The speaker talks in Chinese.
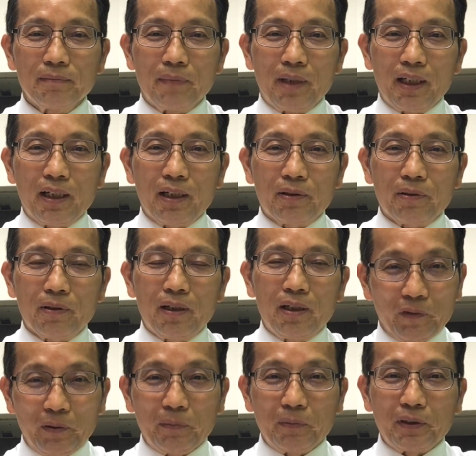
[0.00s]
每个做
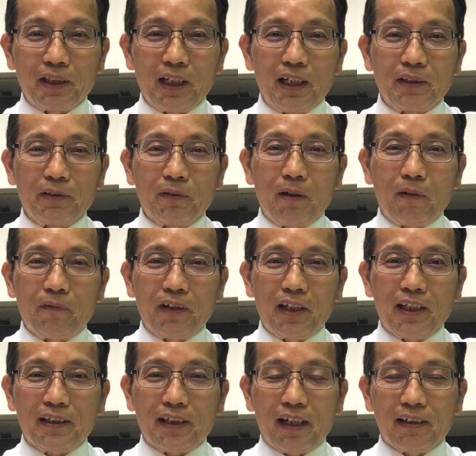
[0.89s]
父母的都要
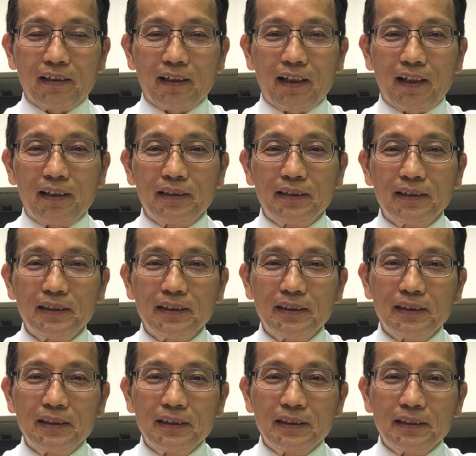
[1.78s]
非常的，
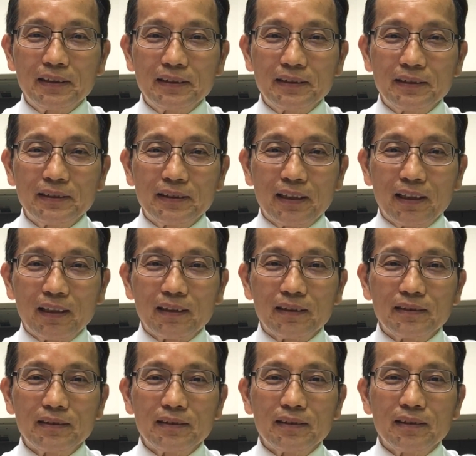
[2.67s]

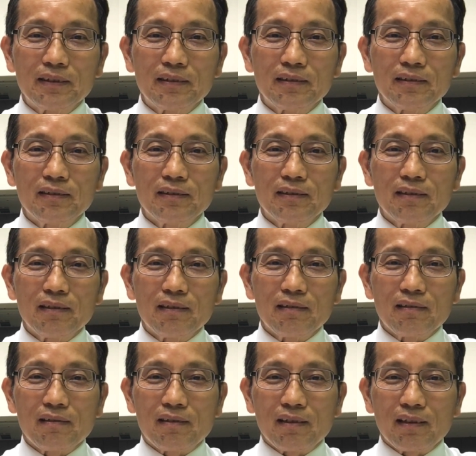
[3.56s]
呃，
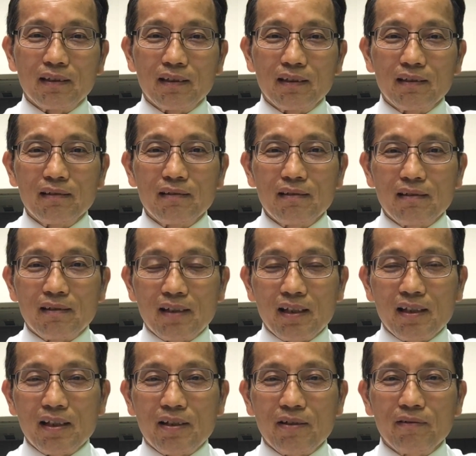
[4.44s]
这个
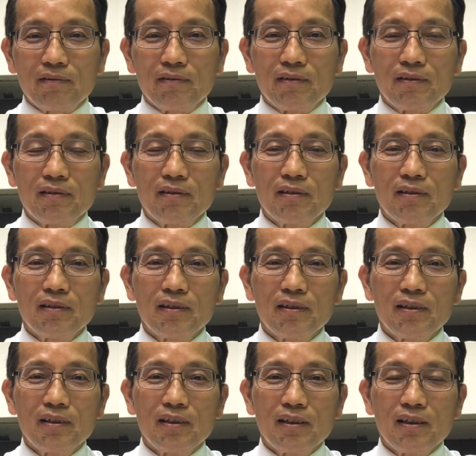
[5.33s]
慎重、
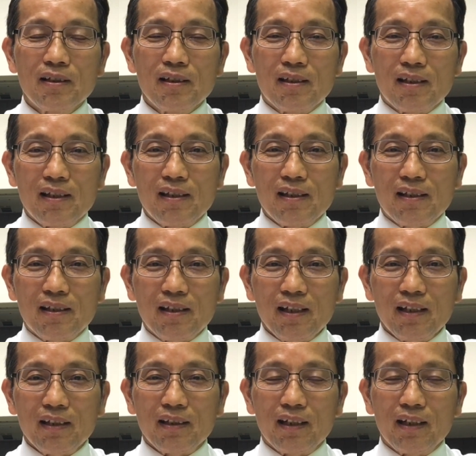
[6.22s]
谨
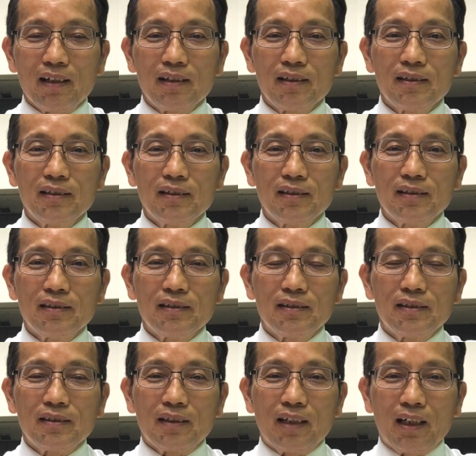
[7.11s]
慎的
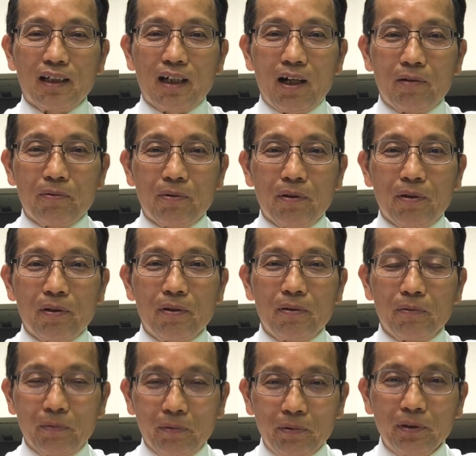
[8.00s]
来考虑
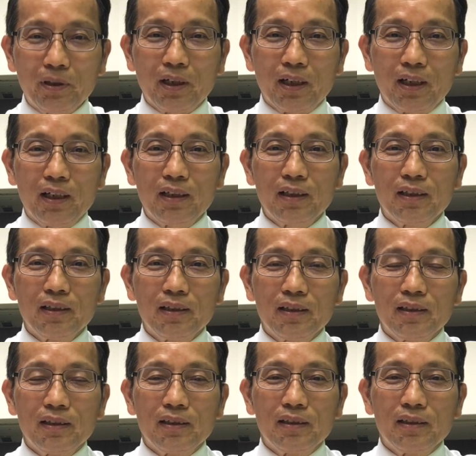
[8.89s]
如何
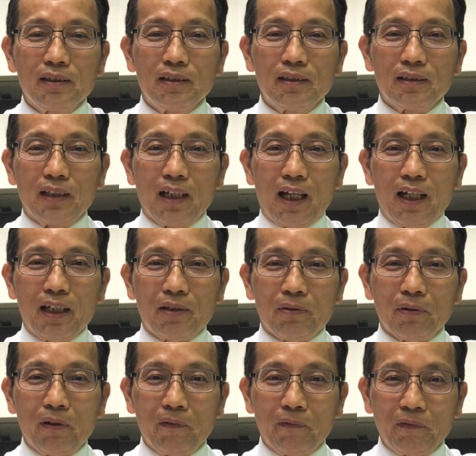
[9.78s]
来
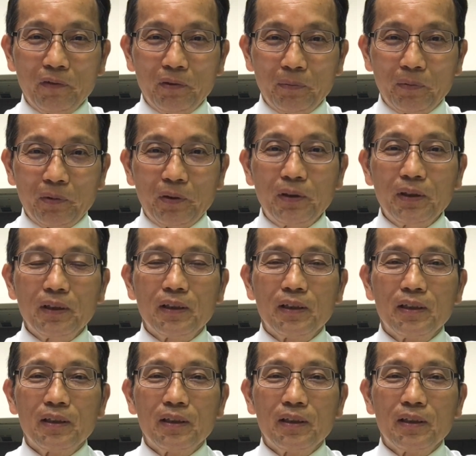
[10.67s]
做父母。